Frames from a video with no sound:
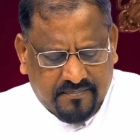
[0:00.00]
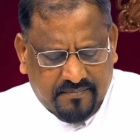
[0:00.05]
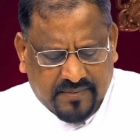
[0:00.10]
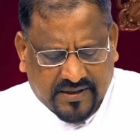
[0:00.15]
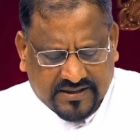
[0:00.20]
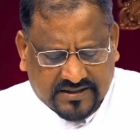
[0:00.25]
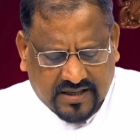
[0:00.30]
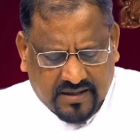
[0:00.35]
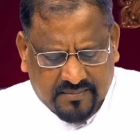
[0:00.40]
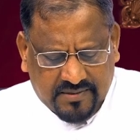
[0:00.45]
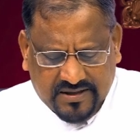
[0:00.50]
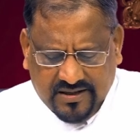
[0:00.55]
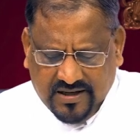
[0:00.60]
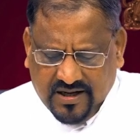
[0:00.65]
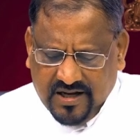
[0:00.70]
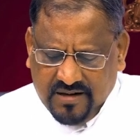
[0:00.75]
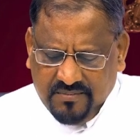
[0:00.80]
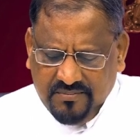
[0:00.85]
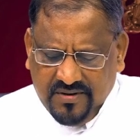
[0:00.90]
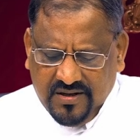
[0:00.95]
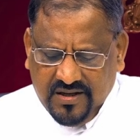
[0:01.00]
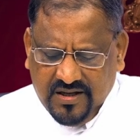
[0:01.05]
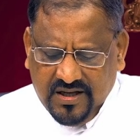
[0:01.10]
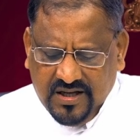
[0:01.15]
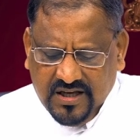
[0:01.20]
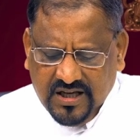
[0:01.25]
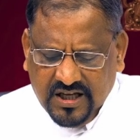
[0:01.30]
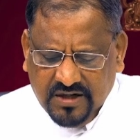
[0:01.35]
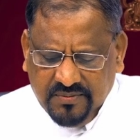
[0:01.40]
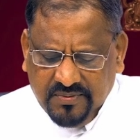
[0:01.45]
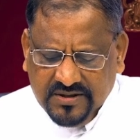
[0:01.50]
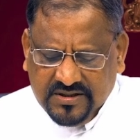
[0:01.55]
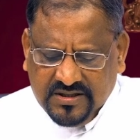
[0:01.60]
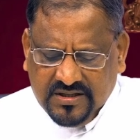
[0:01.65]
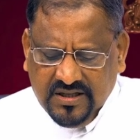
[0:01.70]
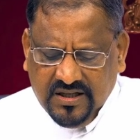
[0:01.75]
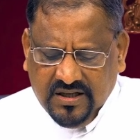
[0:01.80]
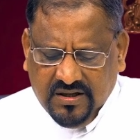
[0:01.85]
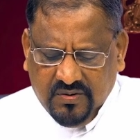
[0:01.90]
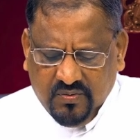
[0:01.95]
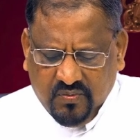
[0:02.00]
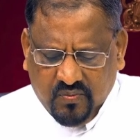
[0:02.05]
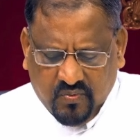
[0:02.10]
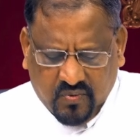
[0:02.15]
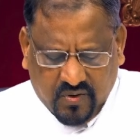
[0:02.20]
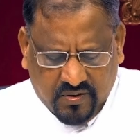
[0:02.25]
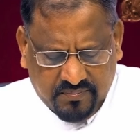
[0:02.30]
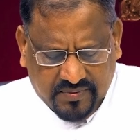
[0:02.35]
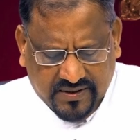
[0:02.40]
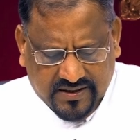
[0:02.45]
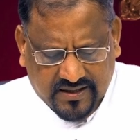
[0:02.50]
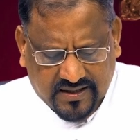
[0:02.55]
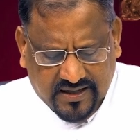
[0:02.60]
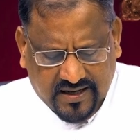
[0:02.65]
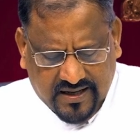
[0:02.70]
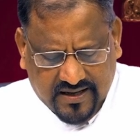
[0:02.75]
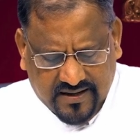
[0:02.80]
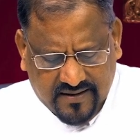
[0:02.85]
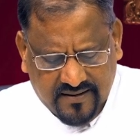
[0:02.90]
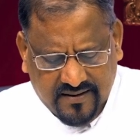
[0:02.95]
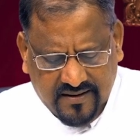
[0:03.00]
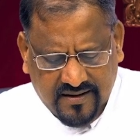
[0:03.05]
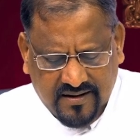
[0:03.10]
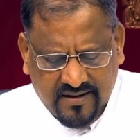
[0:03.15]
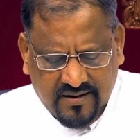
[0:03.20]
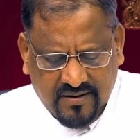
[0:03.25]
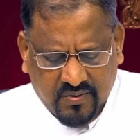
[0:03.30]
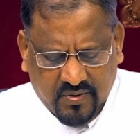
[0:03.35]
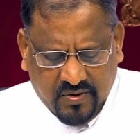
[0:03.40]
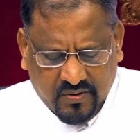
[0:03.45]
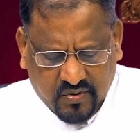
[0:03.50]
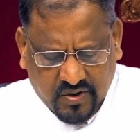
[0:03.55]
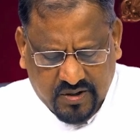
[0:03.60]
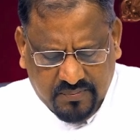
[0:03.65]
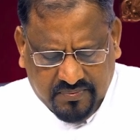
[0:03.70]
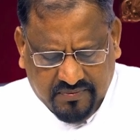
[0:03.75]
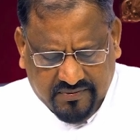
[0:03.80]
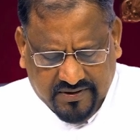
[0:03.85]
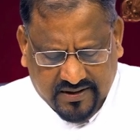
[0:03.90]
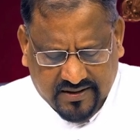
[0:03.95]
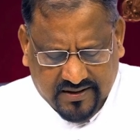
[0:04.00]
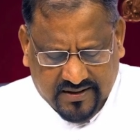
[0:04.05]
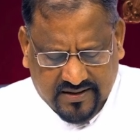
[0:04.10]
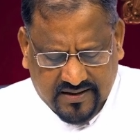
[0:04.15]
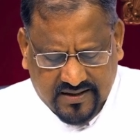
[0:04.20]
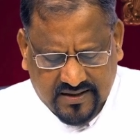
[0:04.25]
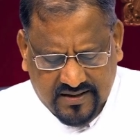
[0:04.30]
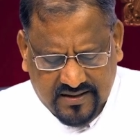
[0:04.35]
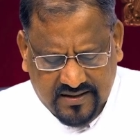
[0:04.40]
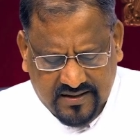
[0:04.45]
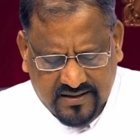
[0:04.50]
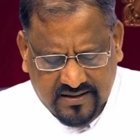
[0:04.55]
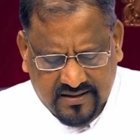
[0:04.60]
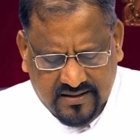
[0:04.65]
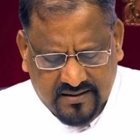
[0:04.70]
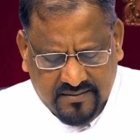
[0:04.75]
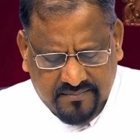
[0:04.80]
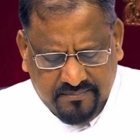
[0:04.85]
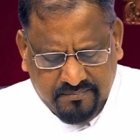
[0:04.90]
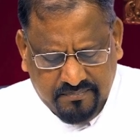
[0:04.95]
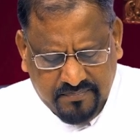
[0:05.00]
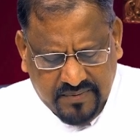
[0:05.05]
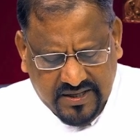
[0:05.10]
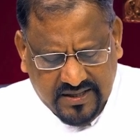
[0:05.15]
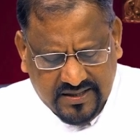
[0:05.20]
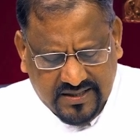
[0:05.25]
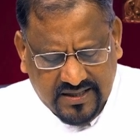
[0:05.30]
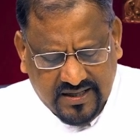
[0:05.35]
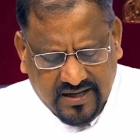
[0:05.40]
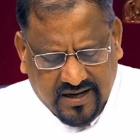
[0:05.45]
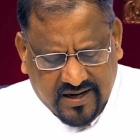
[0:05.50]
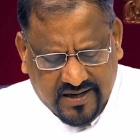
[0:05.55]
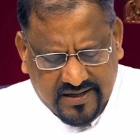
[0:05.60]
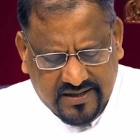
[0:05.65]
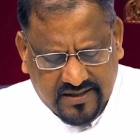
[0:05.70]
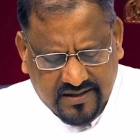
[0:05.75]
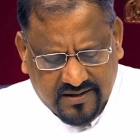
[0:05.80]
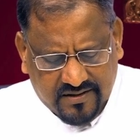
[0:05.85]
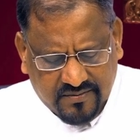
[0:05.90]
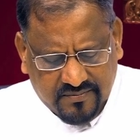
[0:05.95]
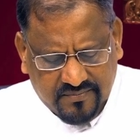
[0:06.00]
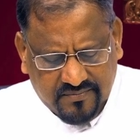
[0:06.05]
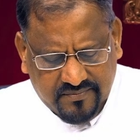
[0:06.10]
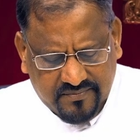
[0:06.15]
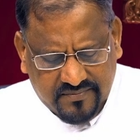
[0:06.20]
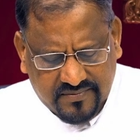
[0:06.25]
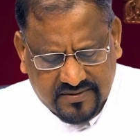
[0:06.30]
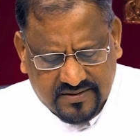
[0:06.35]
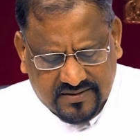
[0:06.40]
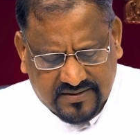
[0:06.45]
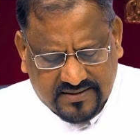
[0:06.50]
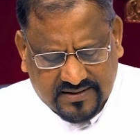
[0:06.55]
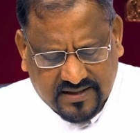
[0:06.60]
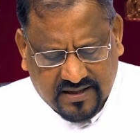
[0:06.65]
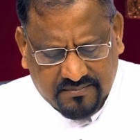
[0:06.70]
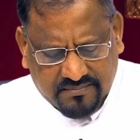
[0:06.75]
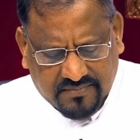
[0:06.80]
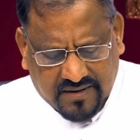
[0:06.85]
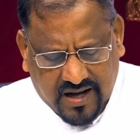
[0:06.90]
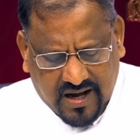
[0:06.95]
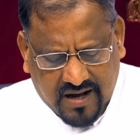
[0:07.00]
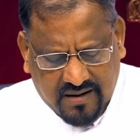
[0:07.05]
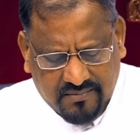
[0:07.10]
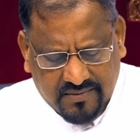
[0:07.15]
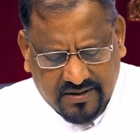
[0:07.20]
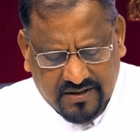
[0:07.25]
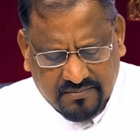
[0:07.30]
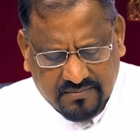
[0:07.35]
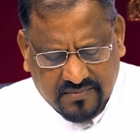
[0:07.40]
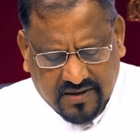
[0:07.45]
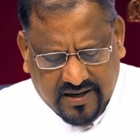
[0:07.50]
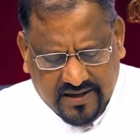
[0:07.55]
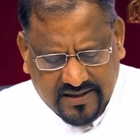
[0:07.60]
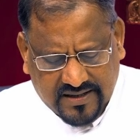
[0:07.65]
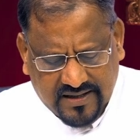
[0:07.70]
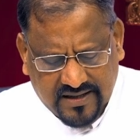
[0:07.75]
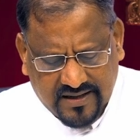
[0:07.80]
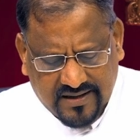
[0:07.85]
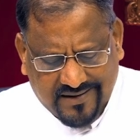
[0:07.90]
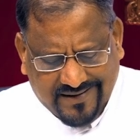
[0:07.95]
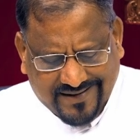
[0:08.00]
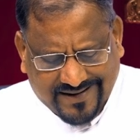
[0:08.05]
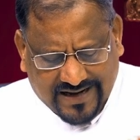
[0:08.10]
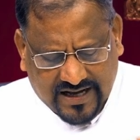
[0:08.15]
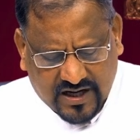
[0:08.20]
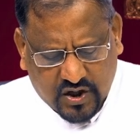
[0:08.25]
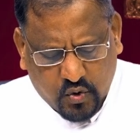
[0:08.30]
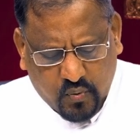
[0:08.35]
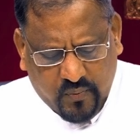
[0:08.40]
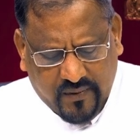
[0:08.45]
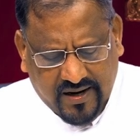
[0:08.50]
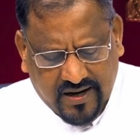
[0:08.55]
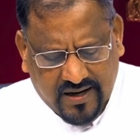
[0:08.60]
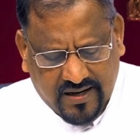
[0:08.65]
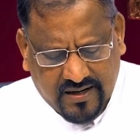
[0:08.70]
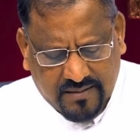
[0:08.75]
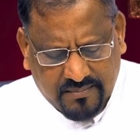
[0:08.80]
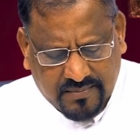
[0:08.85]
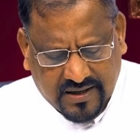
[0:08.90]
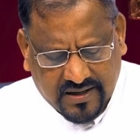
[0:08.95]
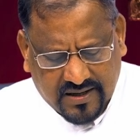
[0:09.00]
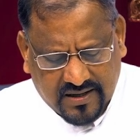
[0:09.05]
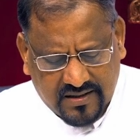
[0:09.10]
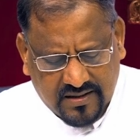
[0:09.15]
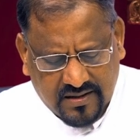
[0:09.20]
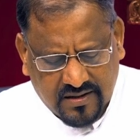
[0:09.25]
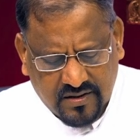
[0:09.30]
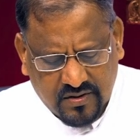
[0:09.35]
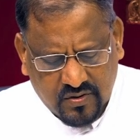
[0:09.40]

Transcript: பத்தாம் அதிகாரம் இருபத்தி ஒன்பதில் ஒரு குறிப்பு வருகிறது மீதியானியனும் தன் மாமனும் ஆகிய ரகுவேலின் மகன்